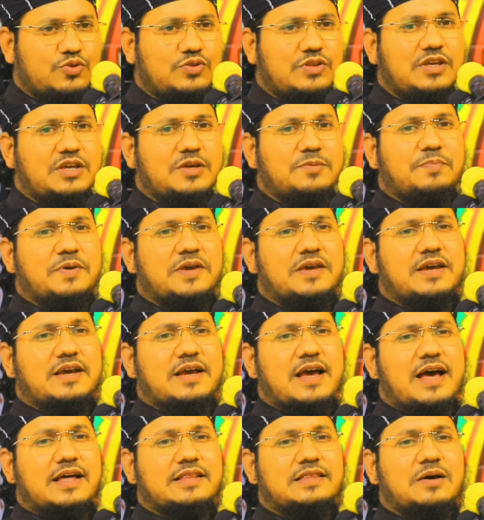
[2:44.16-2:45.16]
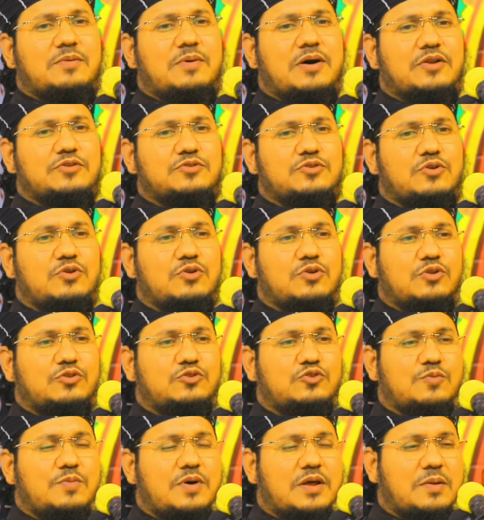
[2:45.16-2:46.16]
যদি ভিক্ষা দেওয়ার জন্য
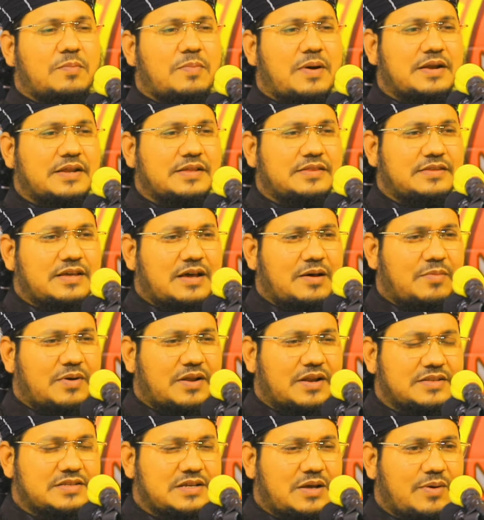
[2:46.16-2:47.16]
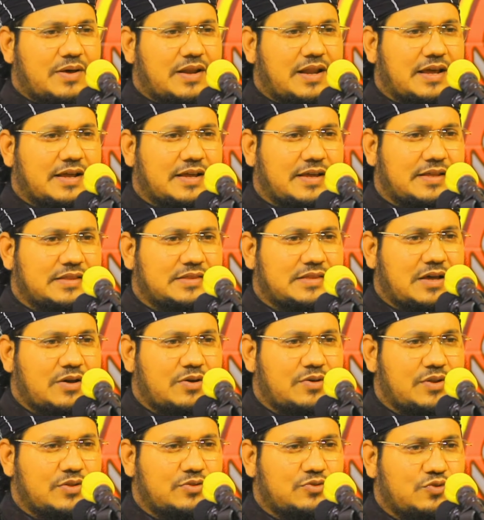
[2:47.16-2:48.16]
তোমার বাড়িতে আমার যাওয়া লাগে
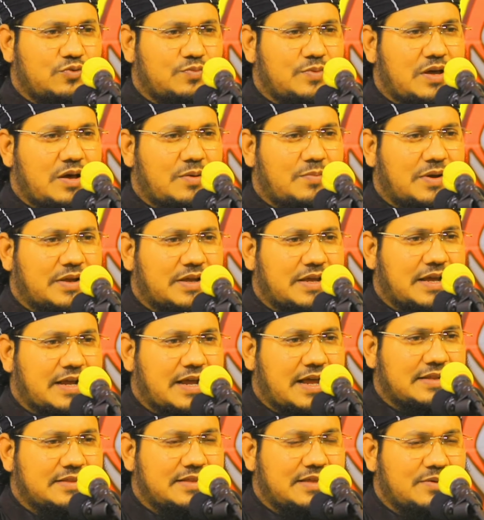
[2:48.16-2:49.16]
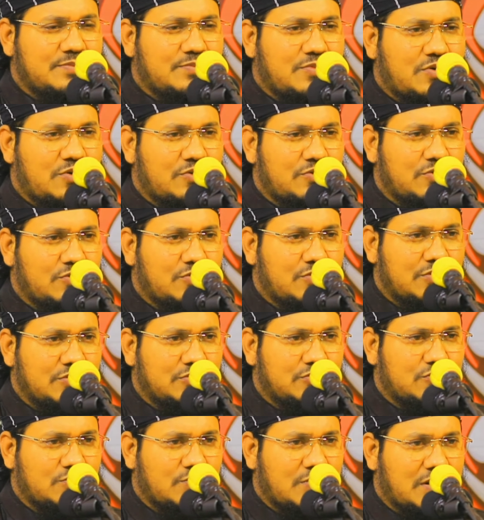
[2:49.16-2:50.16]
তাহলে তুমি আমাকে কাঁধে বহন
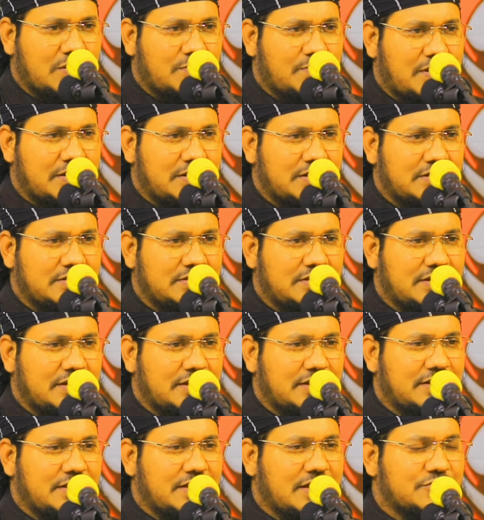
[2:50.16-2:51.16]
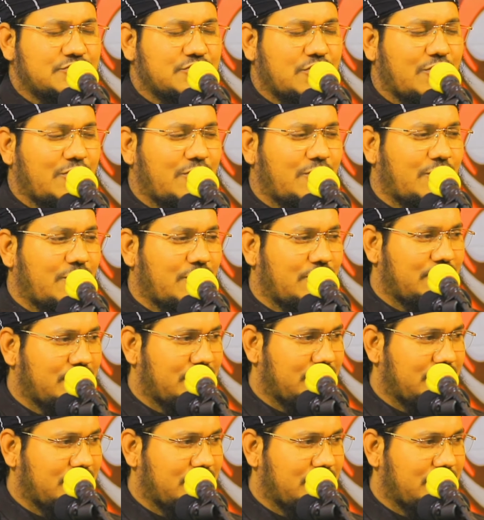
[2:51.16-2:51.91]
করে তোমার বাড়ির দিকে নিয়ে চলো